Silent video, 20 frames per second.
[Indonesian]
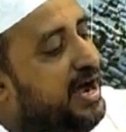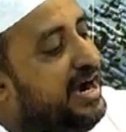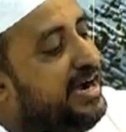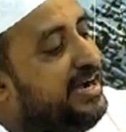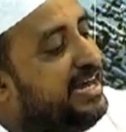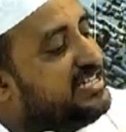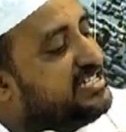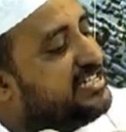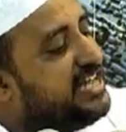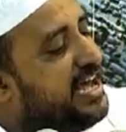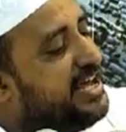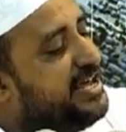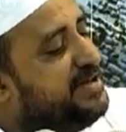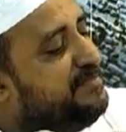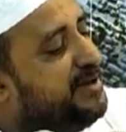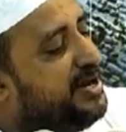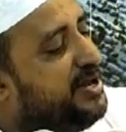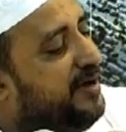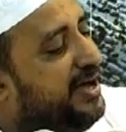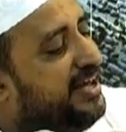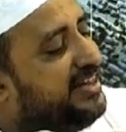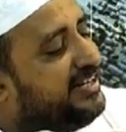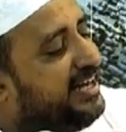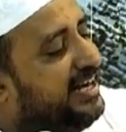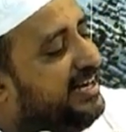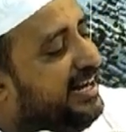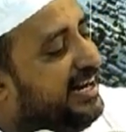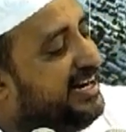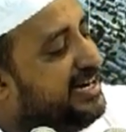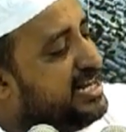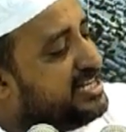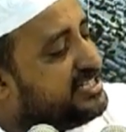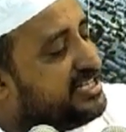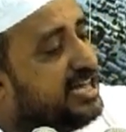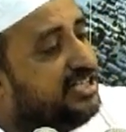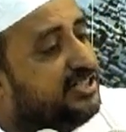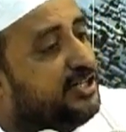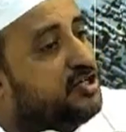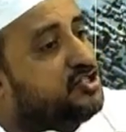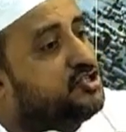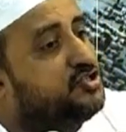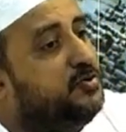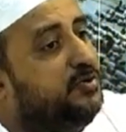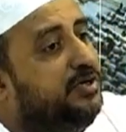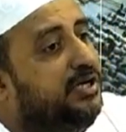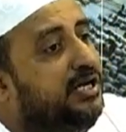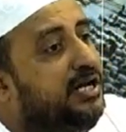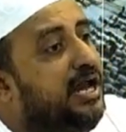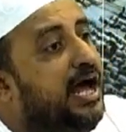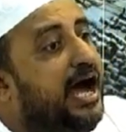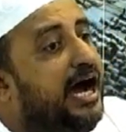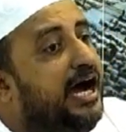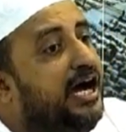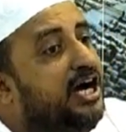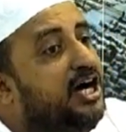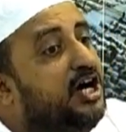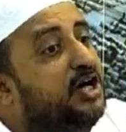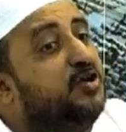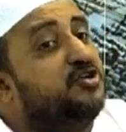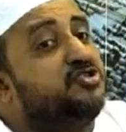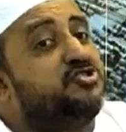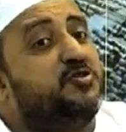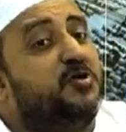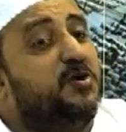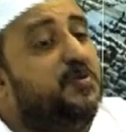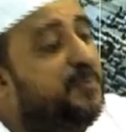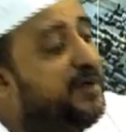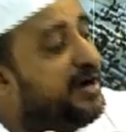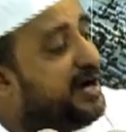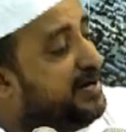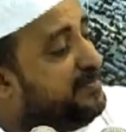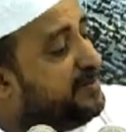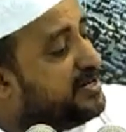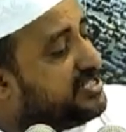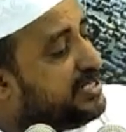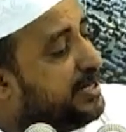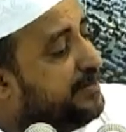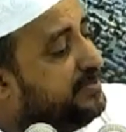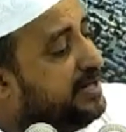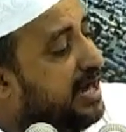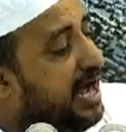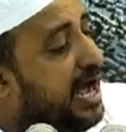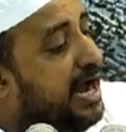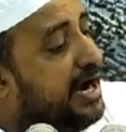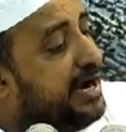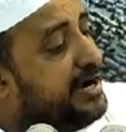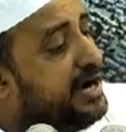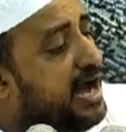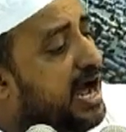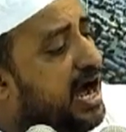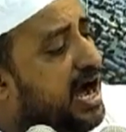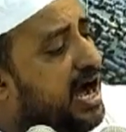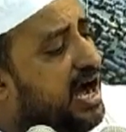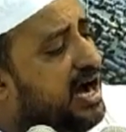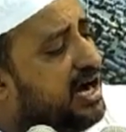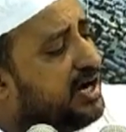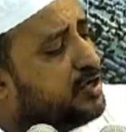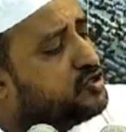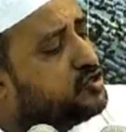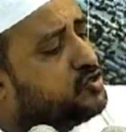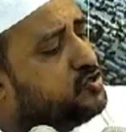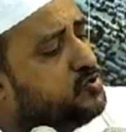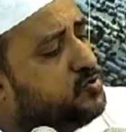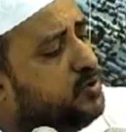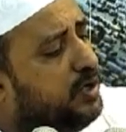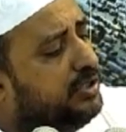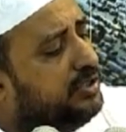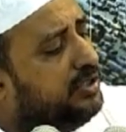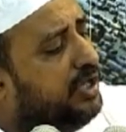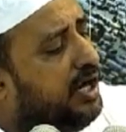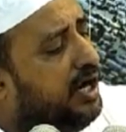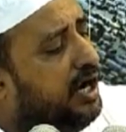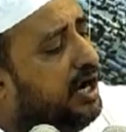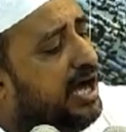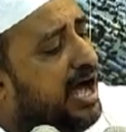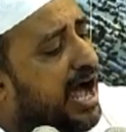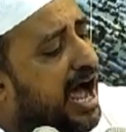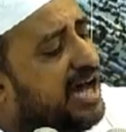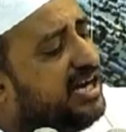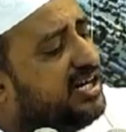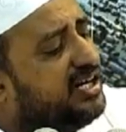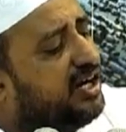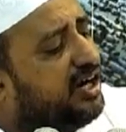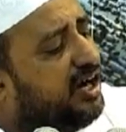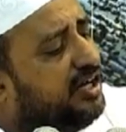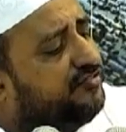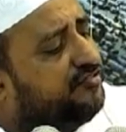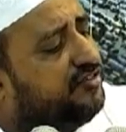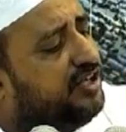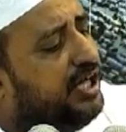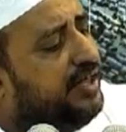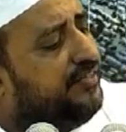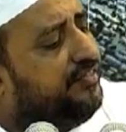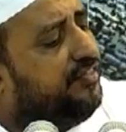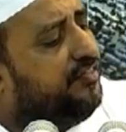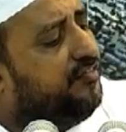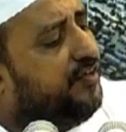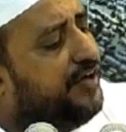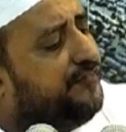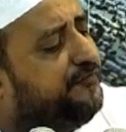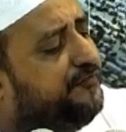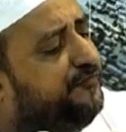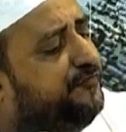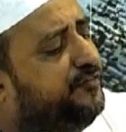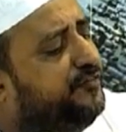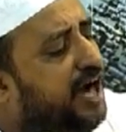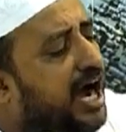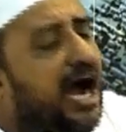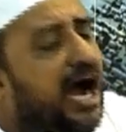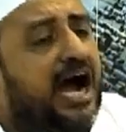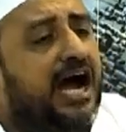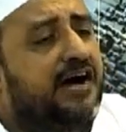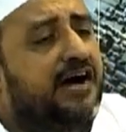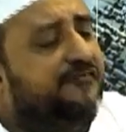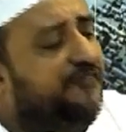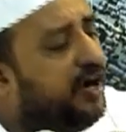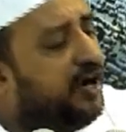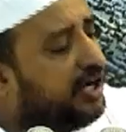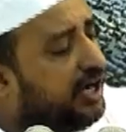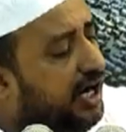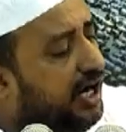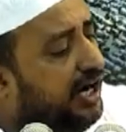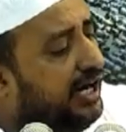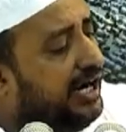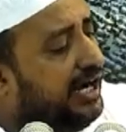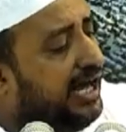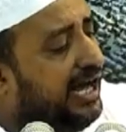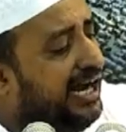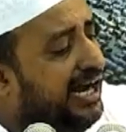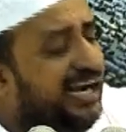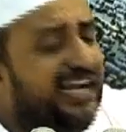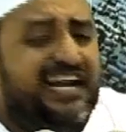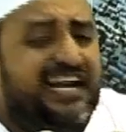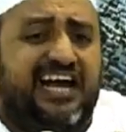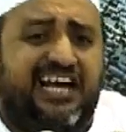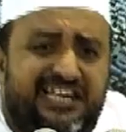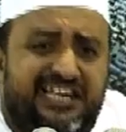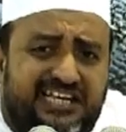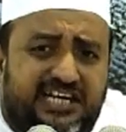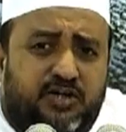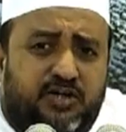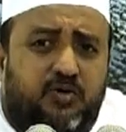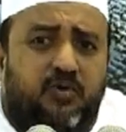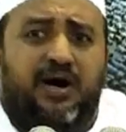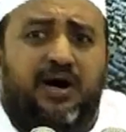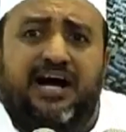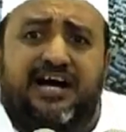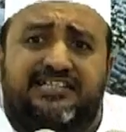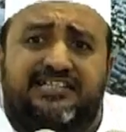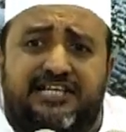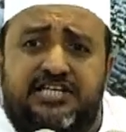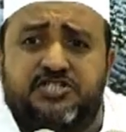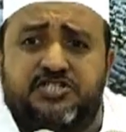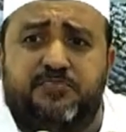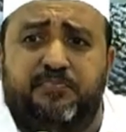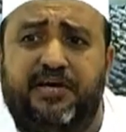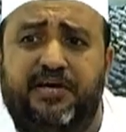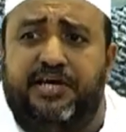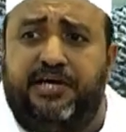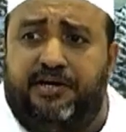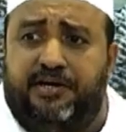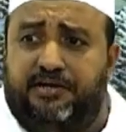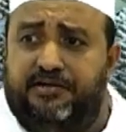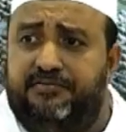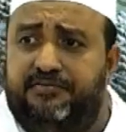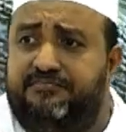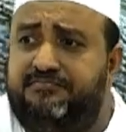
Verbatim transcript: Nasai meriwayatkan hadis an Rasulillah Rasul pernah bersabda naha Rasulullah an qat'id dhifda faqala na'iquha tasbih